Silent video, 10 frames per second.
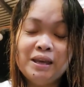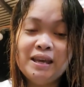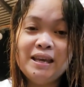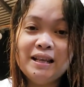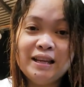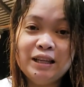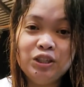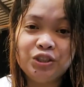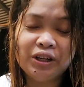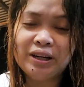healing
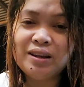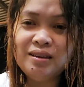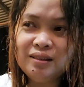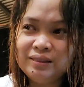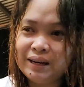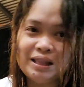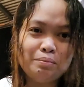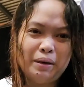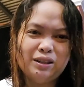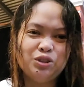journey,
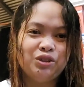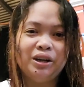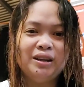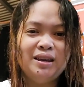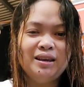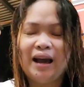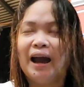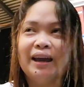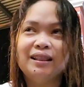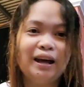treatment journey,
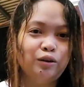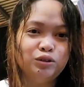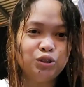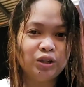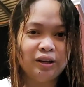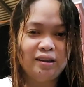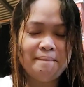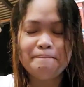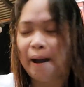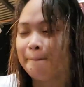kahit anong
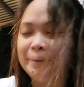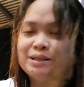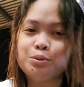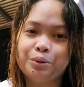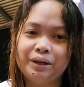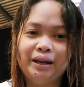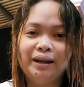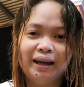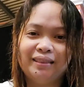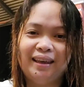journey, papasukin na
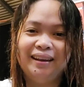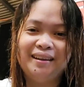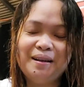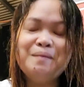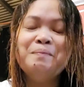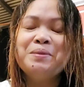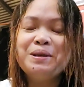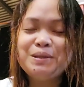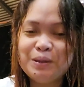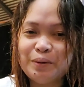natin.
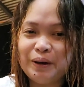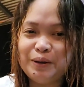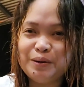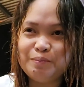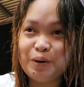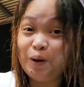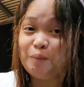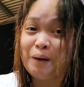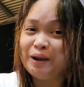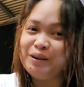So, ayun po. O,
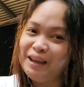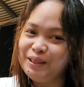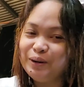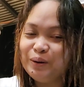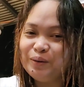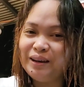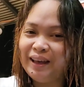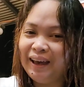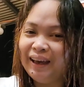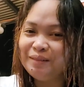paano later
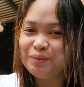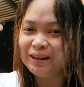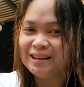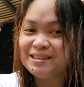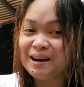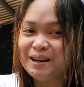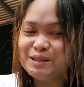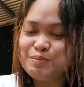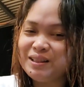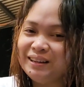ulit? Pag nasa
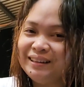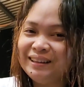hospital